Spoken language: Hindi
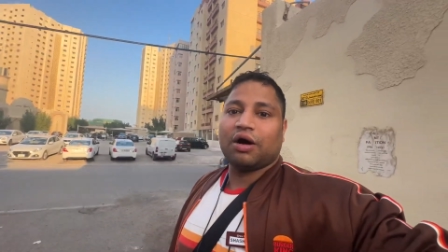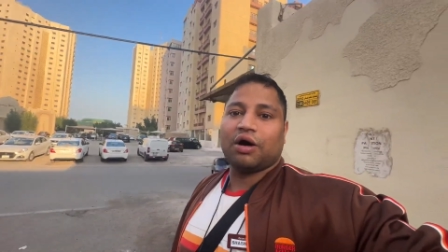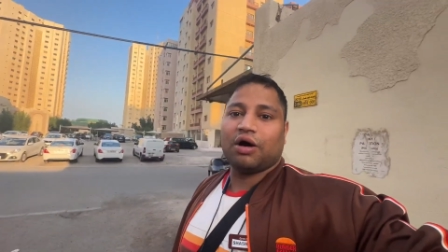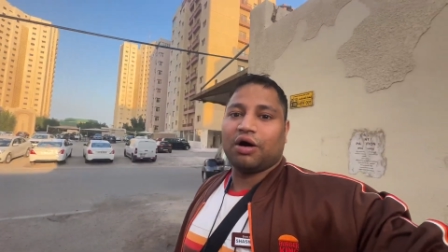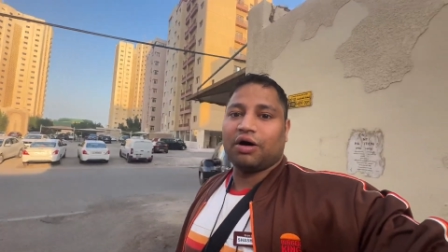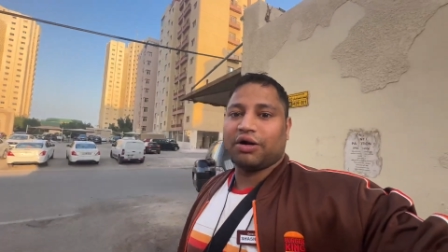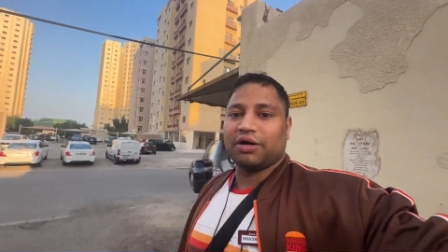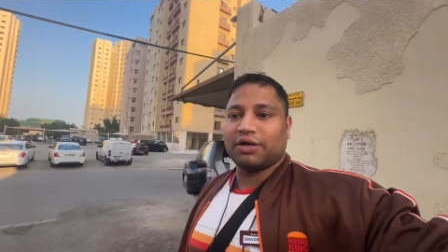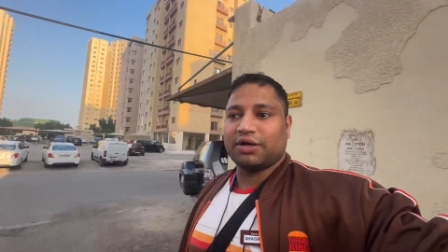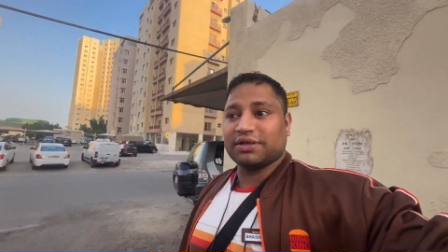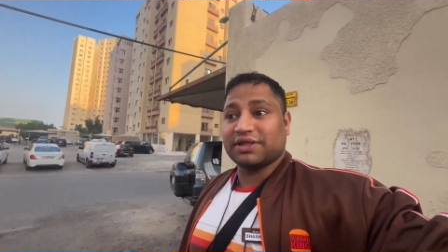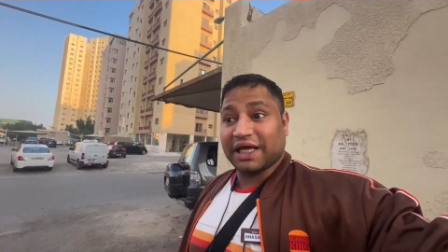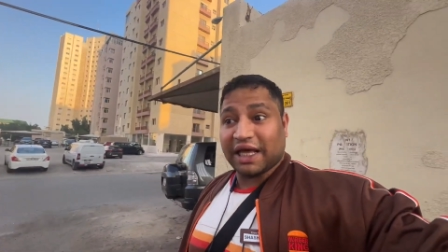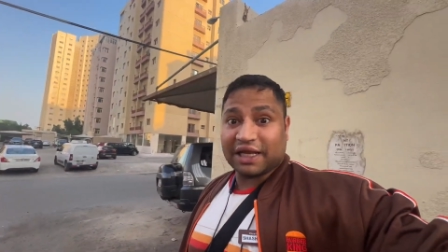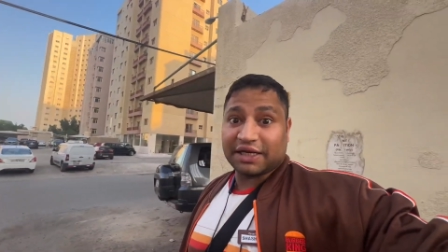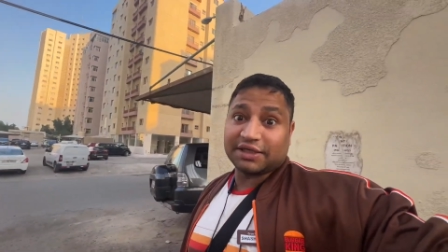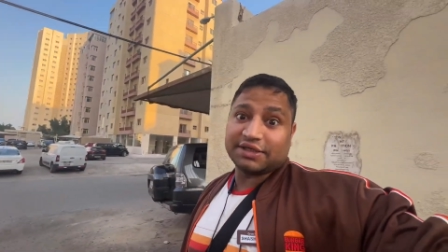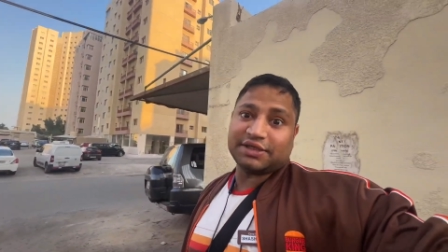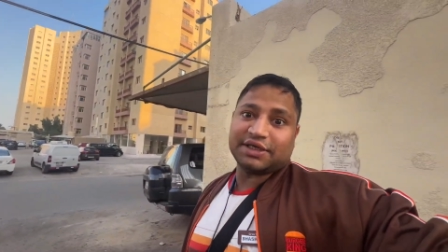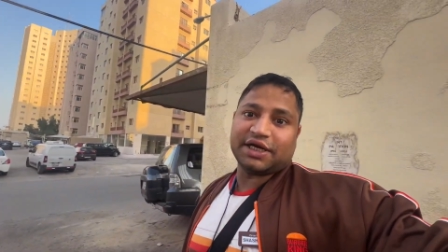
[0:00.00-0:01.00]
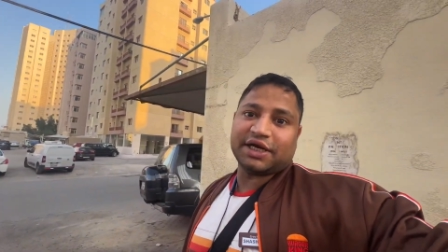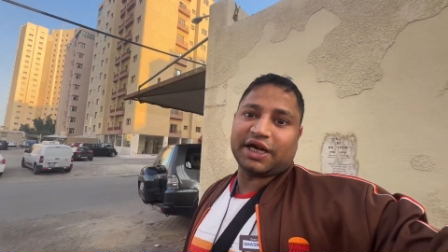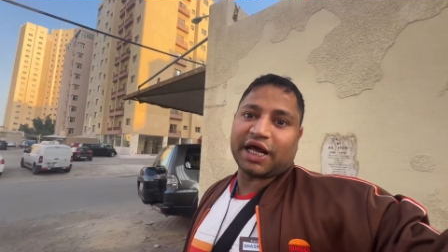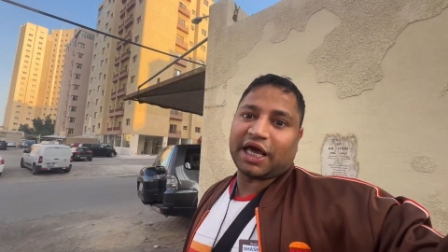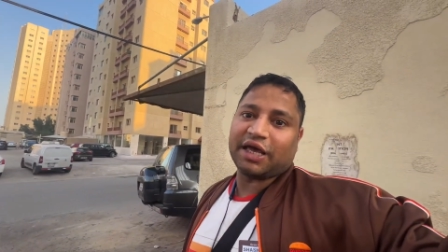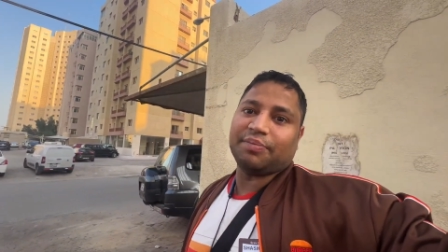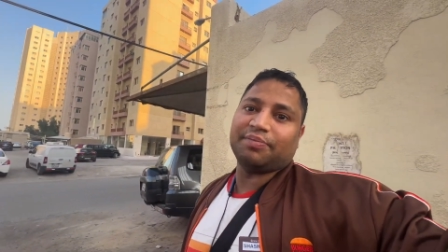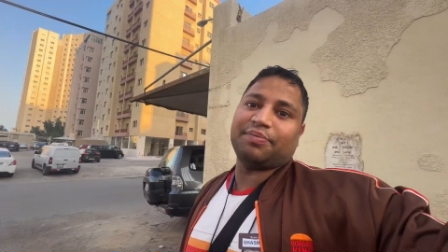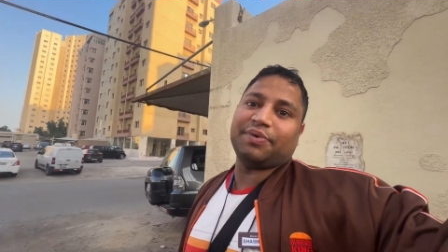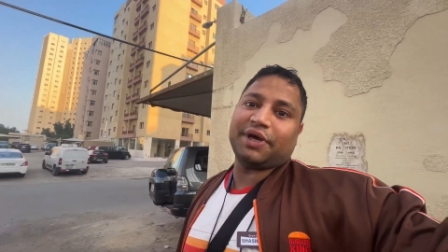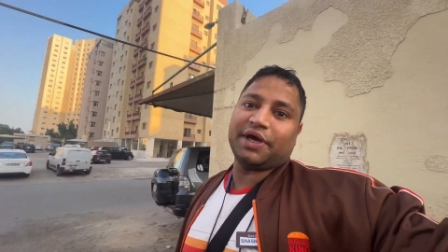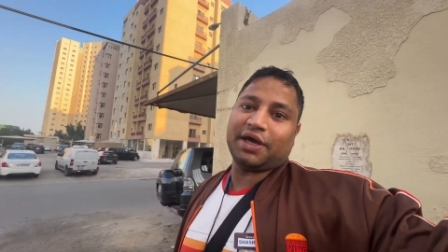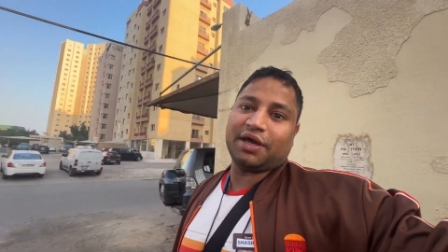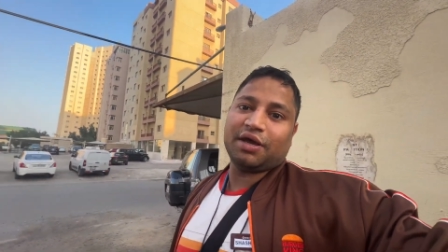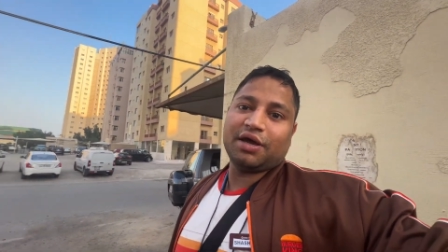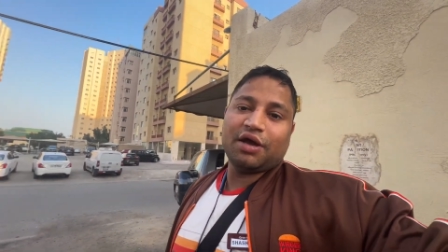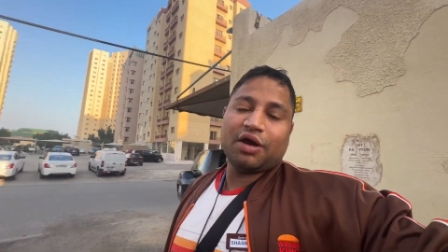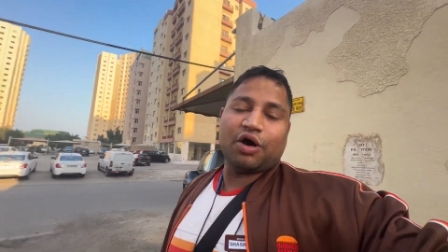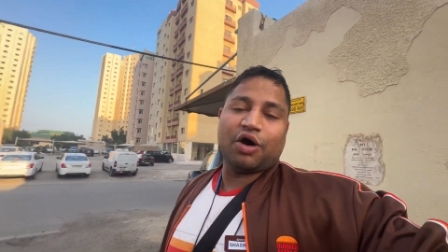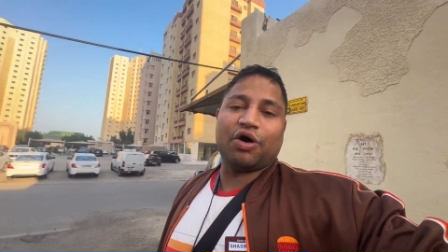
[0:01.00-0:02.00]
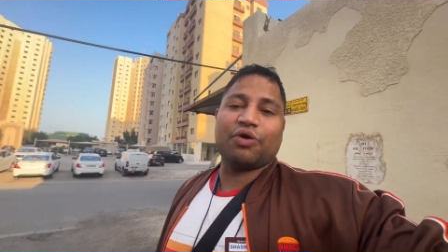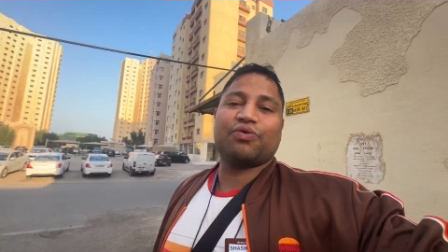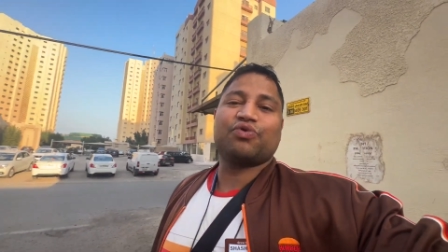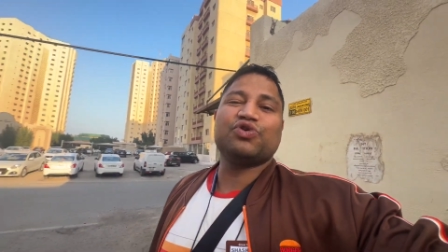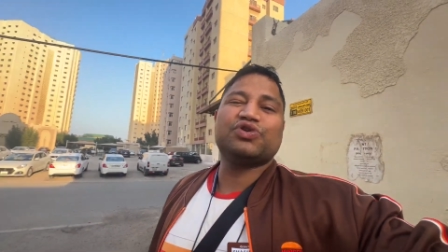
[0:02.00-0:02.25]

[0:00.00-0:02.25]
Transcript: और सैलरी टाइम पे और